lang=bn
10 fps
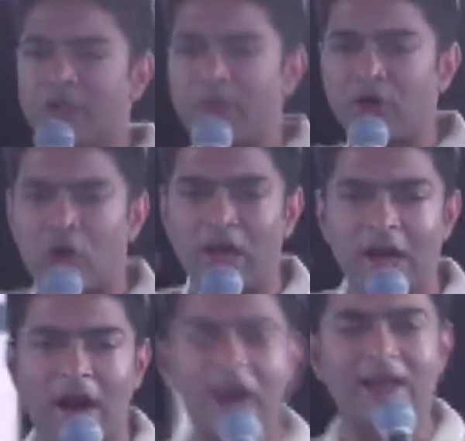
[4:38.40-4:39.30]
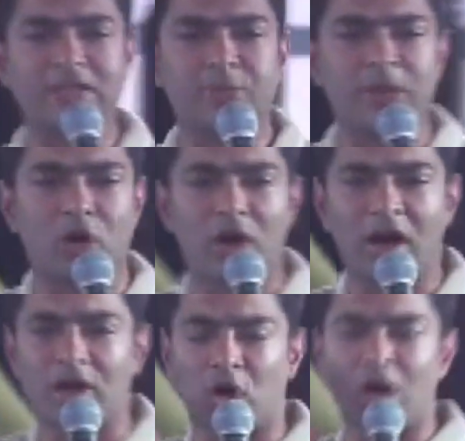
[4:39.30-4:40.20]
করে না আরএসপি করে না
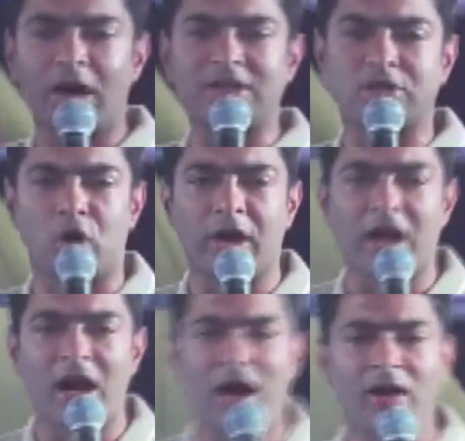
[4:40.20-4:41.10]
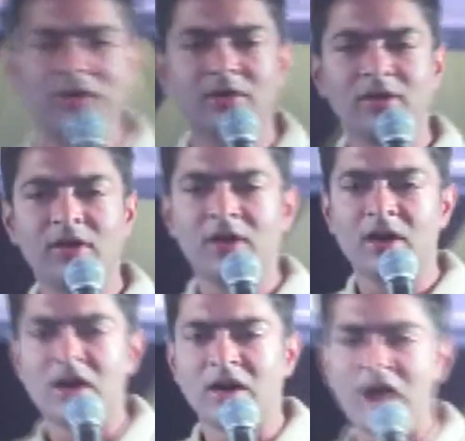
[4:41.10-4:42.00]
কংগ্রেস করে না
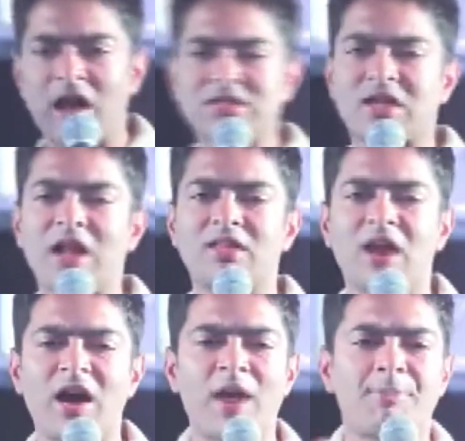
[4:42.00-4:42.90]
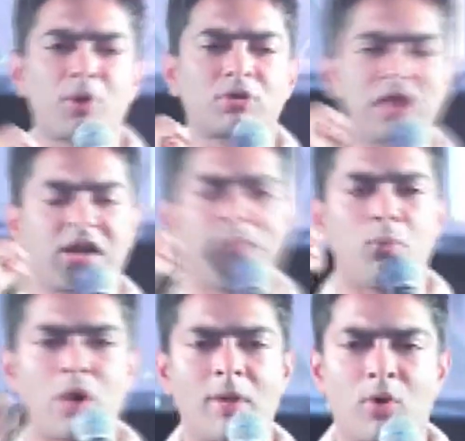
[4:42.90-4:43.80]
রাস্তার ধারে প্রত্যেক
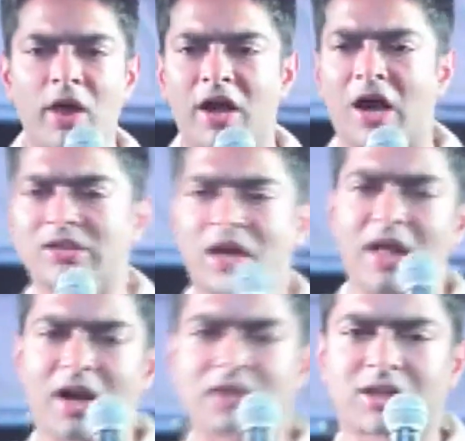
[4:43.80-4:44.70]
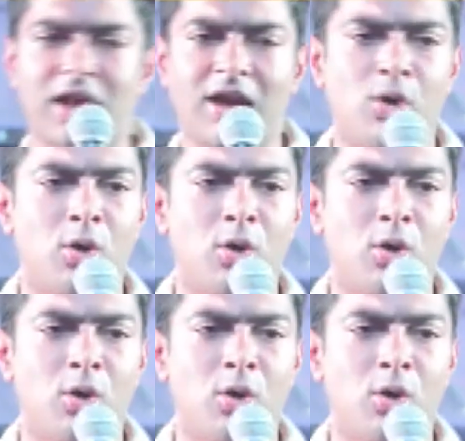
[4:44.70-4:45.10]
মোড়ে মোড়ে কাতারে কাতারে লোক